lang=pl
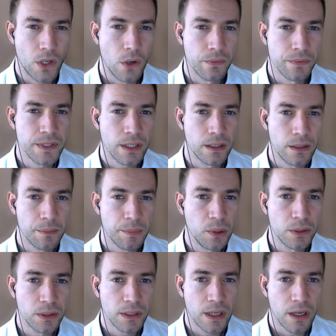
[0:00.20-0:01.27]
Oficjalna
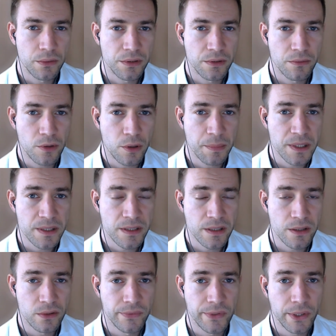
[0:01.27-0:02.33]
polityka Unii Europejskiej
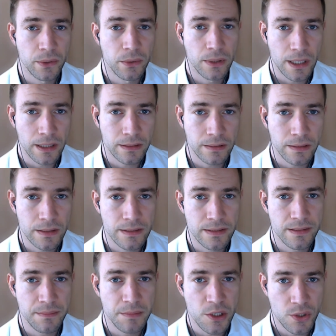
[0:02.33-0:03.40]
od wielu lat
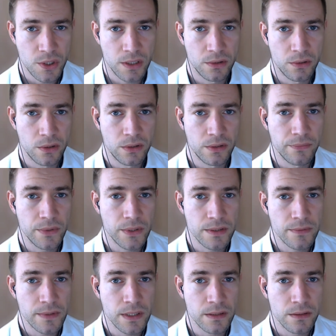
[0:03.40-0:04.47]
zmierza do
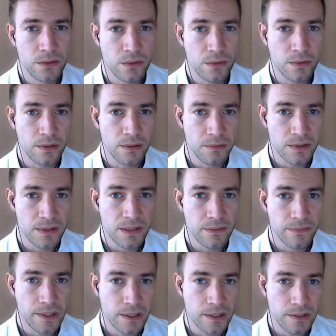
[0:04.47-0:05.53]
dywersyfikacji źródeł dostaw
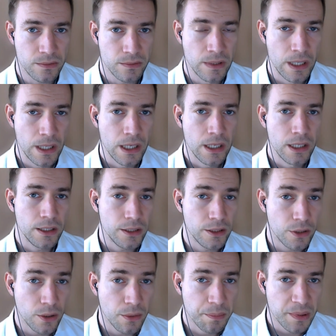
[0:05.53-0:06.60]
gazu i
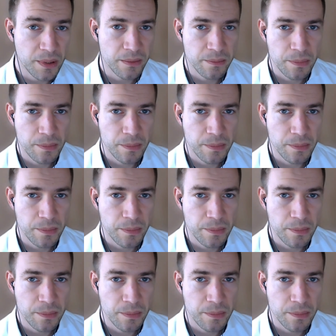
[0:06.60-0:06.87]
ropy.